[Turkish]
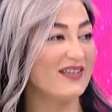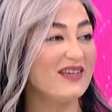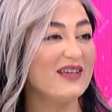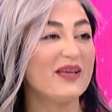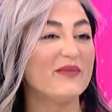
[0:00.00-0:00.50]

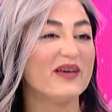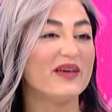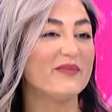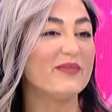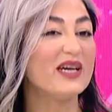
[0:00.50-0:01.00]
Doktor
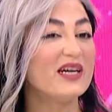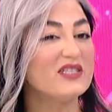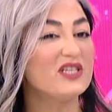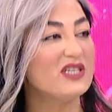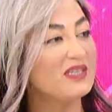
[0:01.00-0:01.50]
Emine
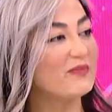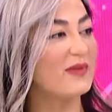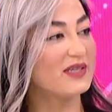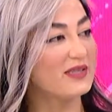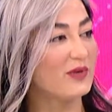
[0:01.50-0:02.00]
Karakuzular
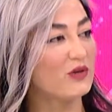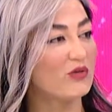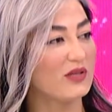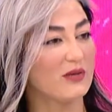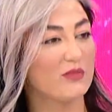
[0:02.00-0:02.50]
az
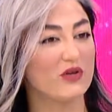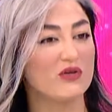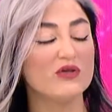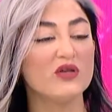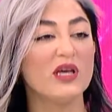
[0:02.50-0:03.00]
sonra
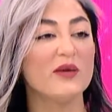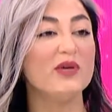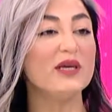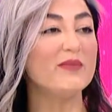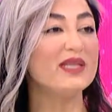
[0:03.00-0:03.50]
konuştukça